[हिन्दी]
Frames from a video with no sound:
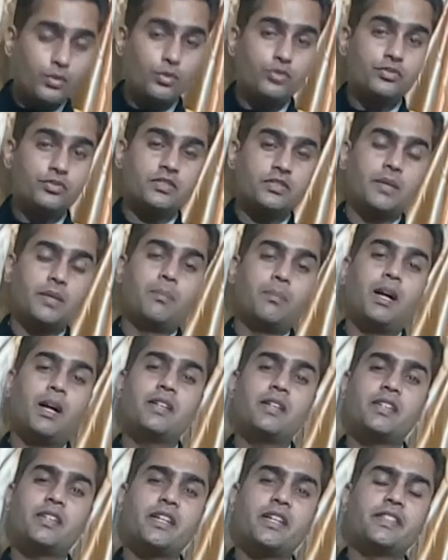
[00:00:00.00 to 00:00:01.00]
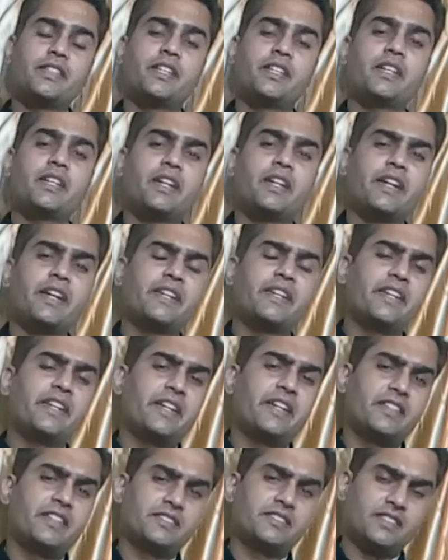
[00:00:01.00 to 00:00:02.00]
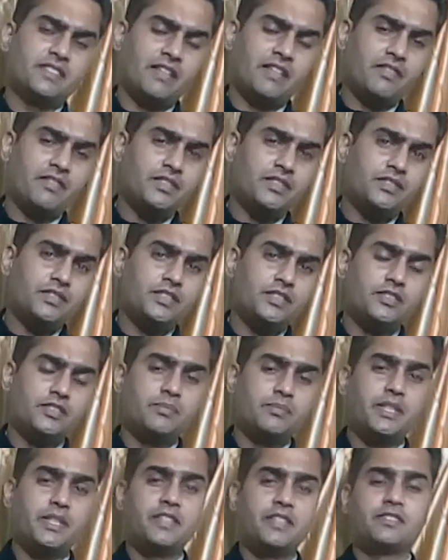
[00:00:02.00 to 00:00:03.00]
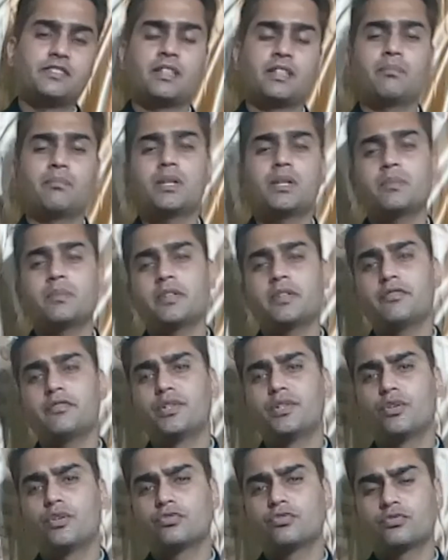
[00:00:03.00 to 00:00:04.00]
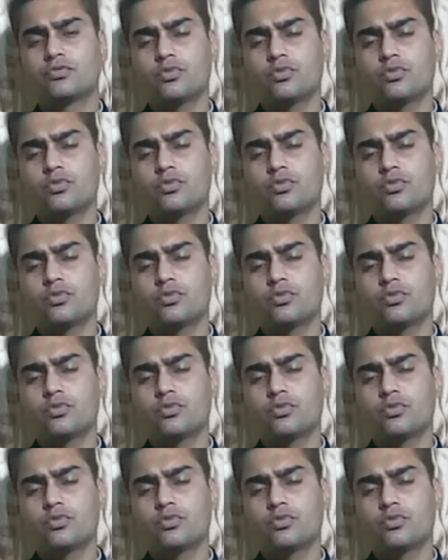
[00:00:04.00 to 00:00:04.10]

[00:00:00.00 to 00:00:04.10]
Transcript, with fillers: उसके बाद आया ईयर 1987 जिसमें दिसंबर में विंडोज